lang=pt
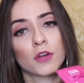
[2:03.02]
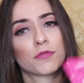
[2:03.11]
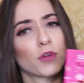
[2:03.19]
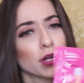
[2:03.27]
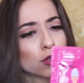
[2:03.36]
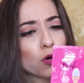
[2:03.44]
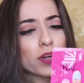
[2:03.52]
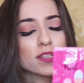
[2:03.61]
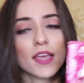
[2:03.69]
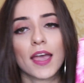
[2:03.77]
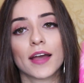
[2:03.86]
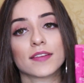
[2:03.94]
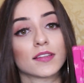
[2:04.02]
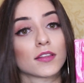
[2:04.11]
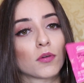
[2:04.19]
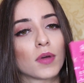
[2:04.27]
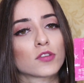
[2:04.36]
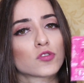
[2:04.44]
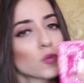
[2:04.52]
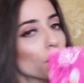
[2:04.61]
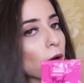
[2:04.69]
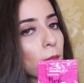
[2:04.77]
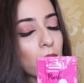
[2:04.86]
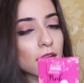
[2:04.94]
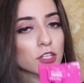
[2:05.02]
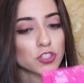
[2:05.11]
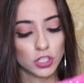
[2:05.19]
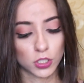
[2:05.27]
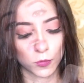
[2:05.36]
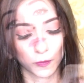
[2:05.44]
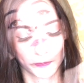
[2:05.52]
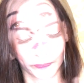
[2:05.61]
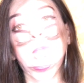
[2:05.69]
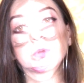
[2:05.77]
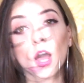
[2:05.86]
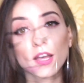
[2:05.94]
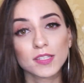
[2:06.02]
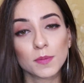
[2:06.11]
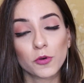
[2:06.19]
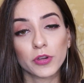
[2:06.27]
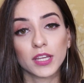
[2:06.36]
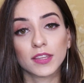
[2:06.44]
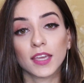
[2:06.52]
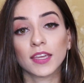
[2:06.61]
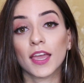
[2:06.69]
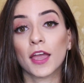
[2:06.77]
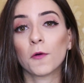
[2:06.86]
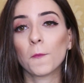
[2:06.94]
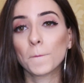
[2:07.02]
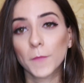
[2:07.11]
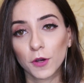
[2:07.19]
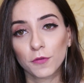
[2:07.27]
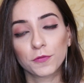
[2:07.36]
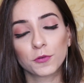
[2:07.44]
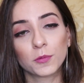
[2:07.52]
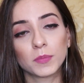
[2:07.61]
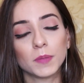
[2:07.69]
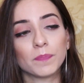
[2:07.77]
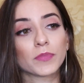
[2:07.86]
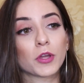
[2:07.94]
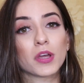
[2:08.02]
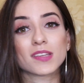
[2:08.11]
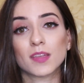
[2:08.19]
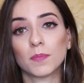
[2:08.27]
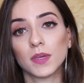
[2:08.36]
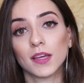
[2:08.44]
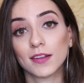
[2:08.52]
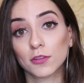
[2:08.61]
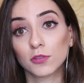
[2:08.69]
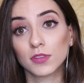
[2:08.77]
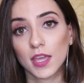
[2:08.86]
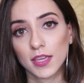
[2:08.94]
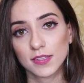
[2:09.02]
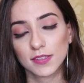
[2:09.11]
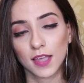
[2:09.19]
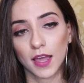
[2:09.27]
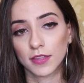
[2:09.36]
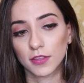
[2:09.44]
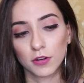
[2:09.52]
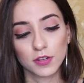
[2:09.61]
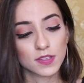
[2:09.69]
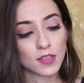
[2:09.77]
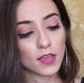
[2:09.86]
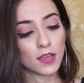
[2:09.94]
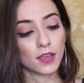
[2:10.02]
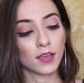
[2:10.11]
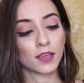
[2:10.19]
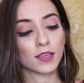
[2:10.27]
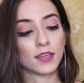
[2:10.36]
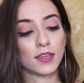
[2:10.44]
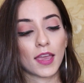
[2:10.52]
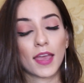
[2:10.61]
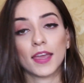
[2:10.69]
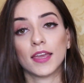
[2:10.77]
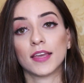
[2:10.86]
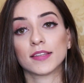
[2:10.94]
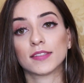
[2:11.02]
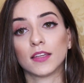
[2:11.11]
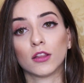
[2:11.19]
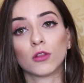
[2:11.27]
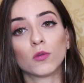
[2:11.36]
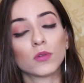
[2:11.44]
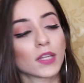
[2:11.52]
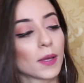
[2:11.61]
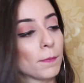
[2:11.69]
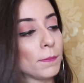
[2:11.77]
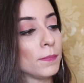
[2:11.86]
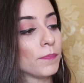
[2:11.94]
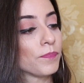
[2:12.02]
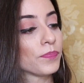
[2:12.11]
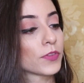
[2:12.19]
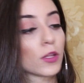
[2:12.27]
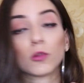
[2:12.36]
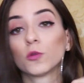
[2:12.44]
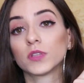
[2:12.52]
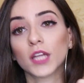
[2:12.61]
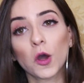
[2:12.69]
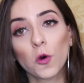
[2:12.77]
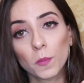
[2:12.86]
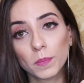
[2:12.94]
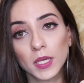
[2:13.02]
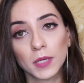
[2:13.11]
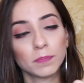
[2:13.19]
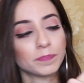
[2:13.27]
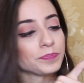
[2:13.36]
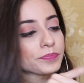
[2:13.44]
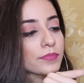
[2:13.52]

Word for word: Foi dois reais, então é super baratinho. Próximo item é um perfume, eu recebi ele do The Insiders, que é esse Luna, Luna Ruby,